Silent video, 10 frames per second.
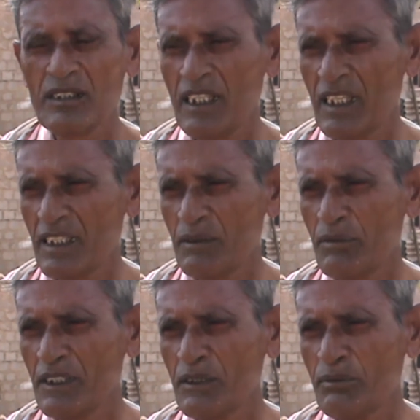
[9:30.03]
చాలా
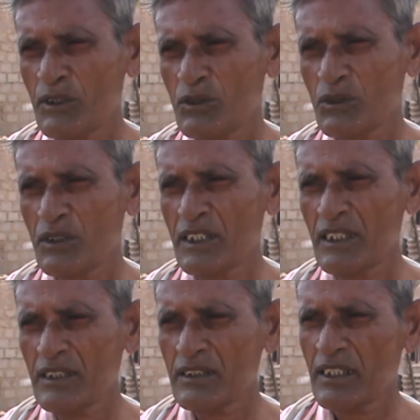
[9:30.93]
ఇబ్బంది పడుతుంటే
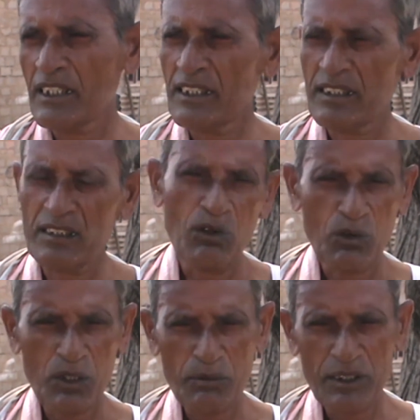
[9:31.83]
సరే
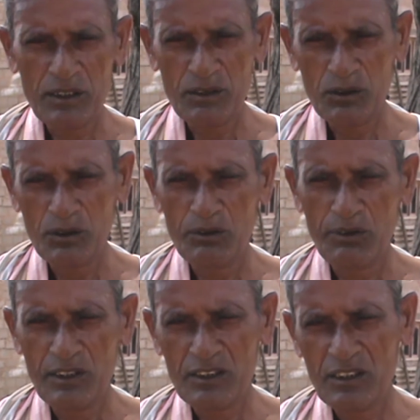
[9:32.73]
గవర్నమెంట్
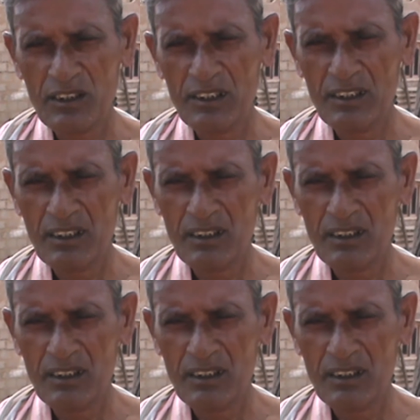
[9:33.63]
ఫండ్స్ అయిన